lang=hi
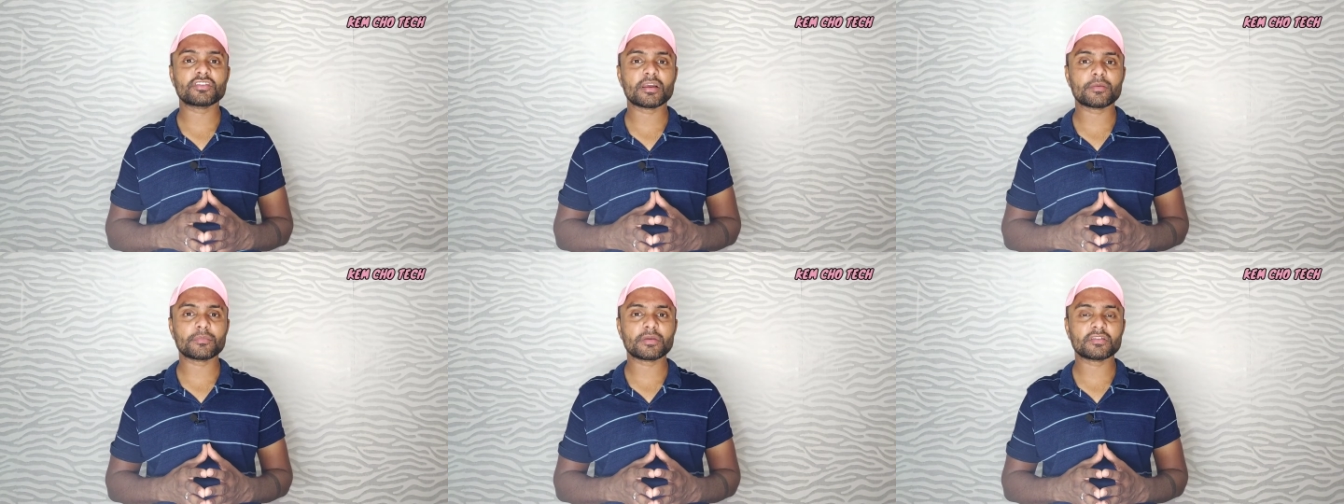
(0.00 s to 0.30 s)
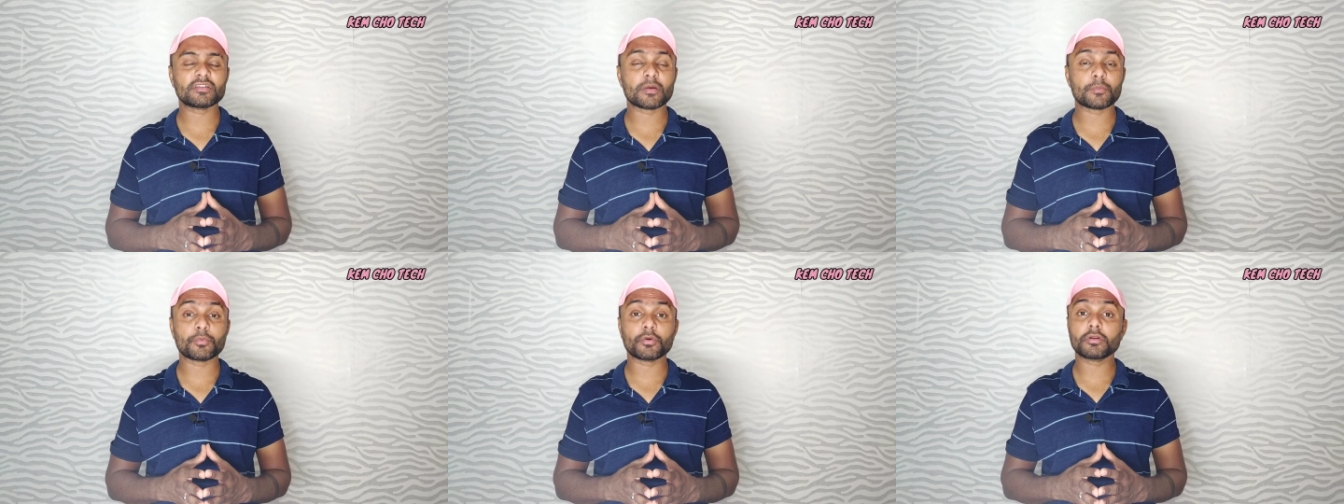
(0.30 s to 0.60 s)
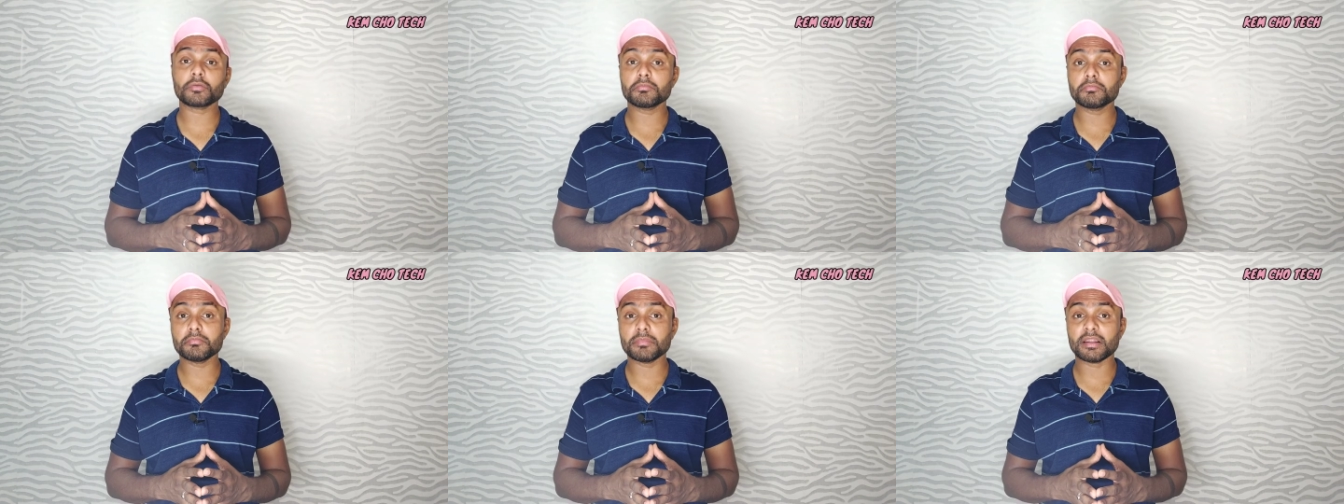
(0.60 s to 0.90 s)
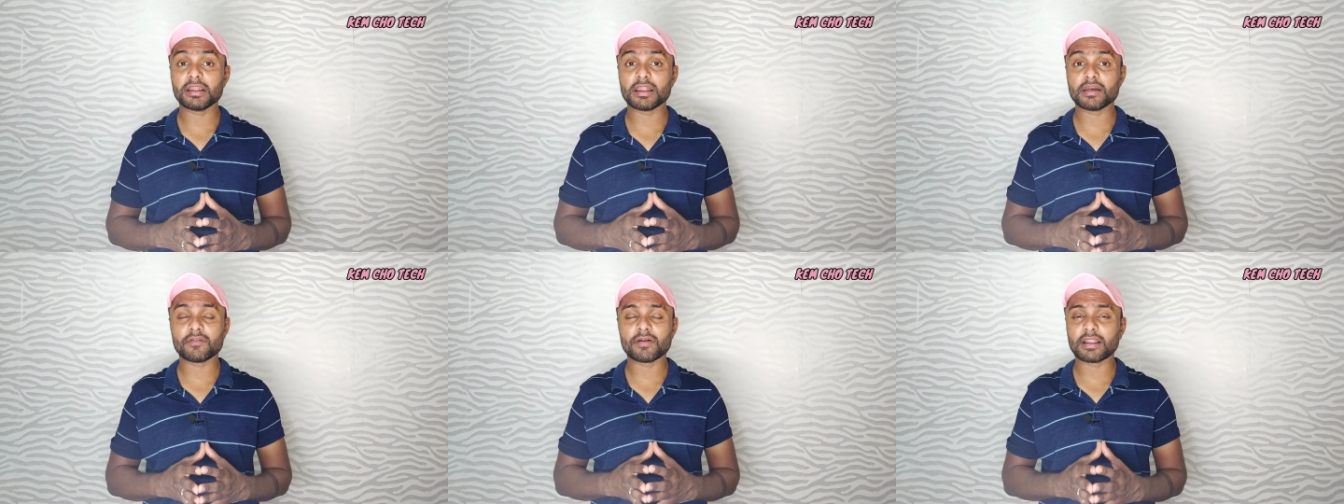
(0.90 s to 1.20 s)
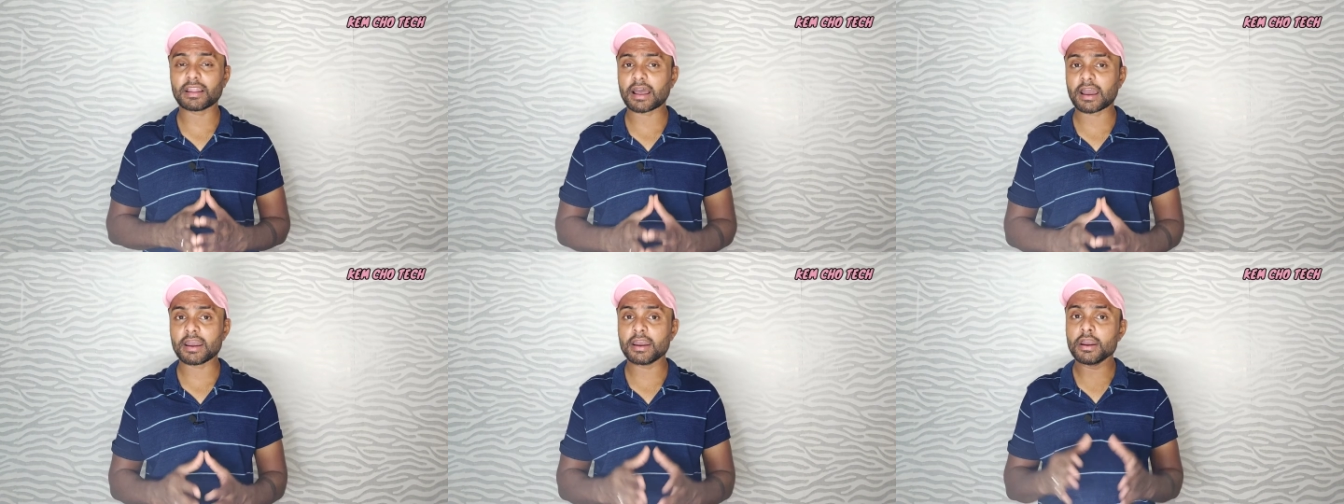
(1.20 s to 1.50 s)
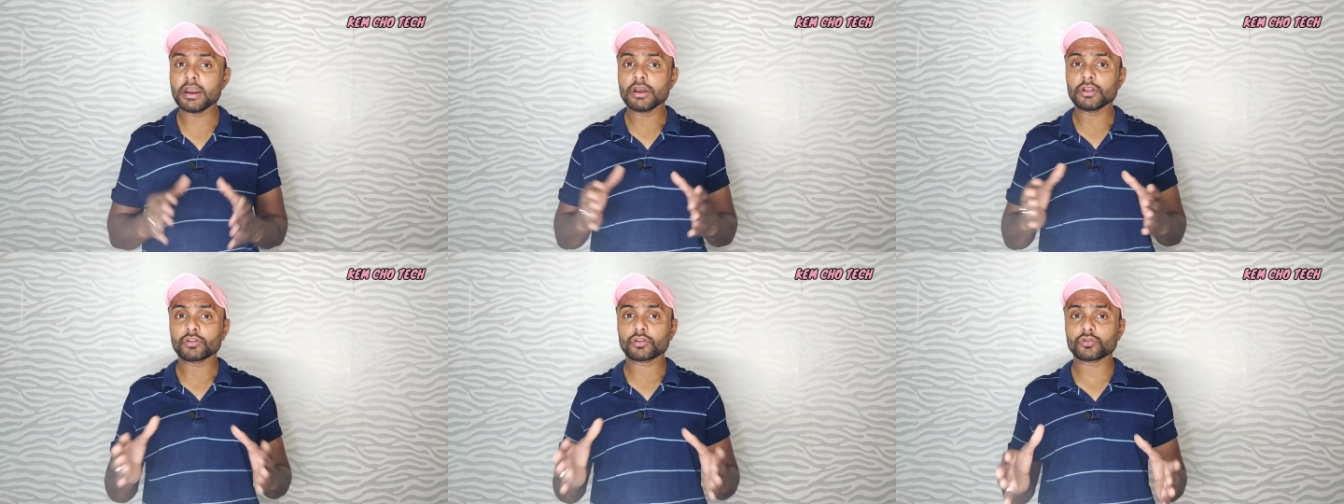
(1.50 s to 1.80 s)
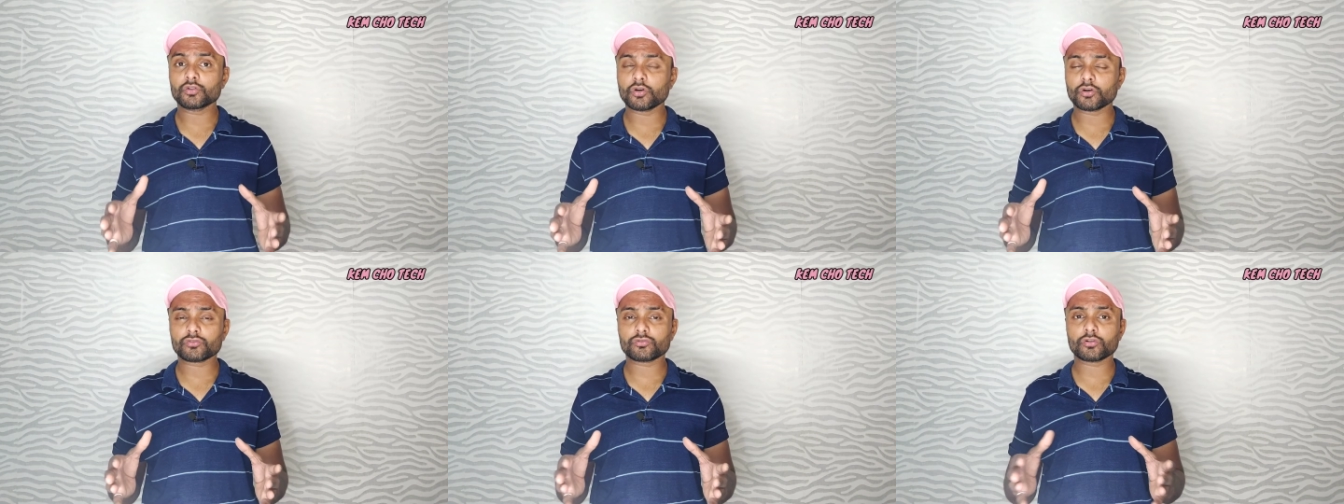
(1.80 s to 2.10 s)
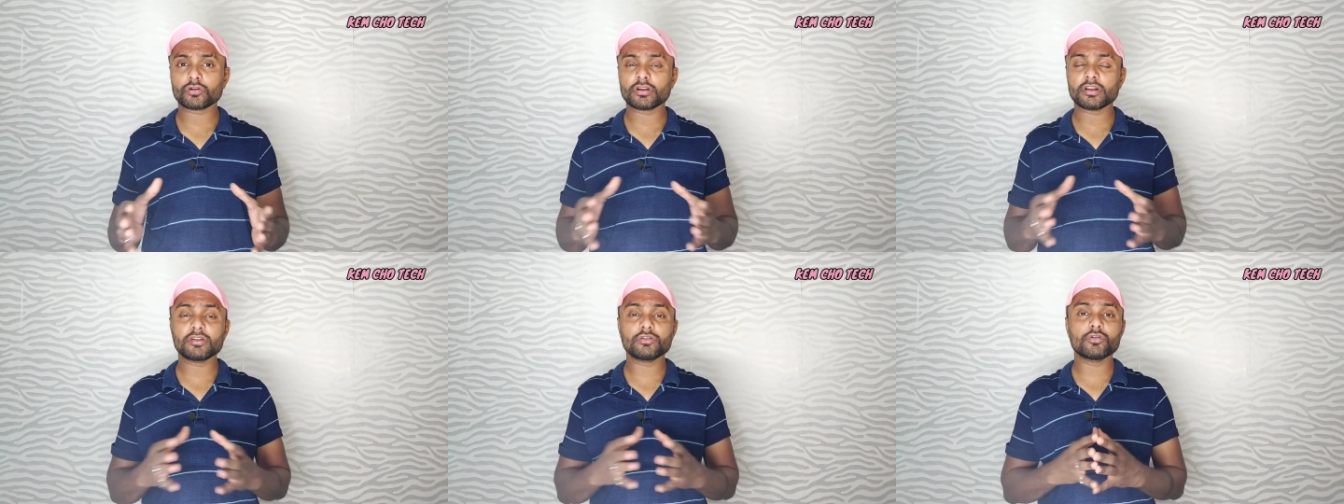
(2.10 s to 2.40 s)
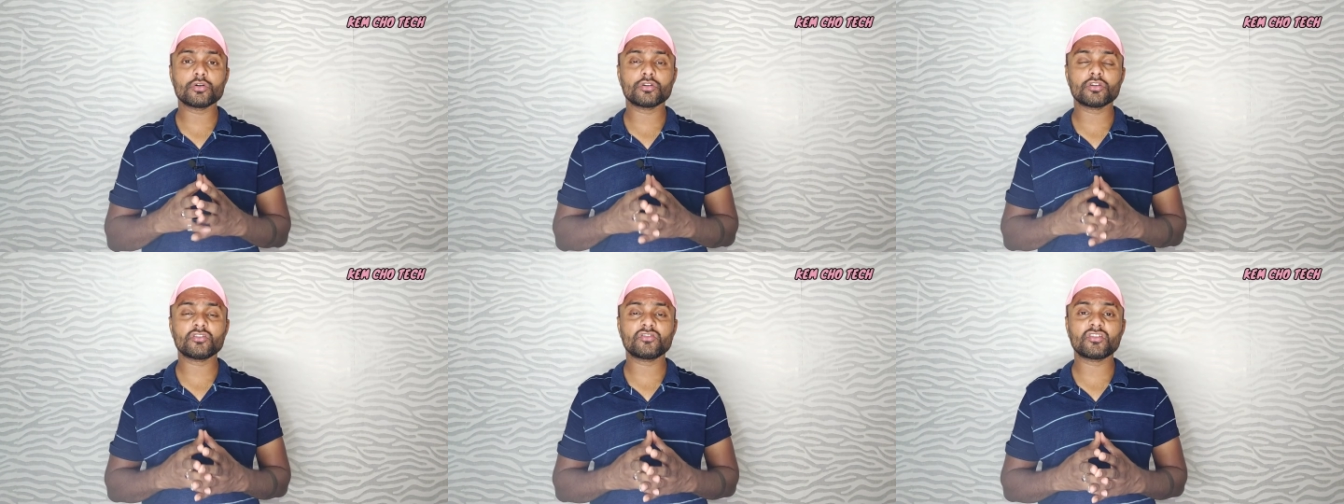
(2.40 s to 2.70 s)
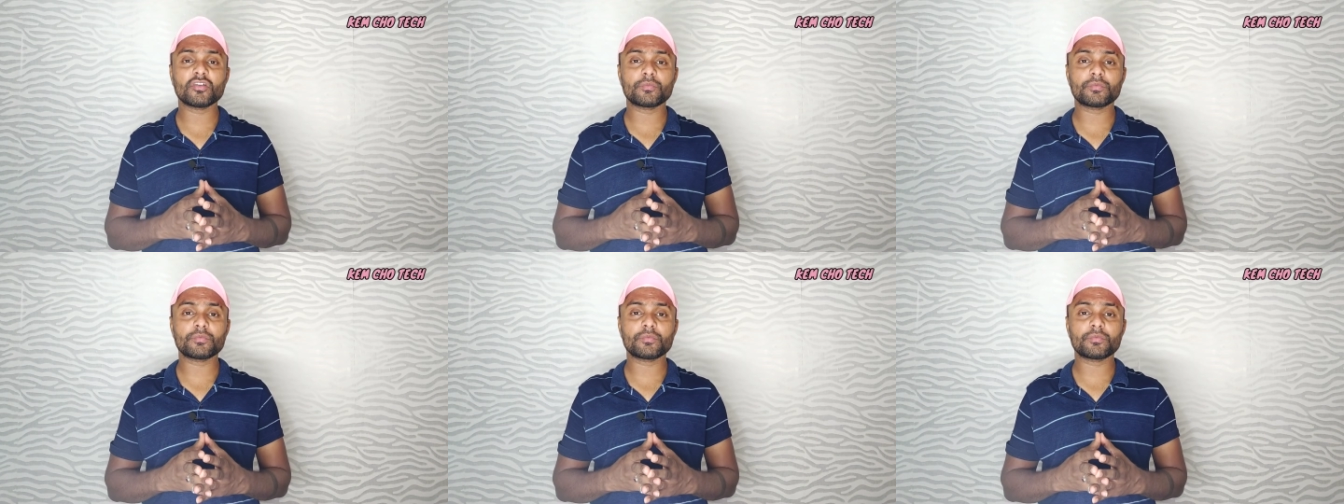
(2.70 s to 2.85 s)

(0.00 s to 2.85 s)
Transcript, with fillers: रैम का सपोर्ट मिलने वाला है तो दोस्तों इन दोनों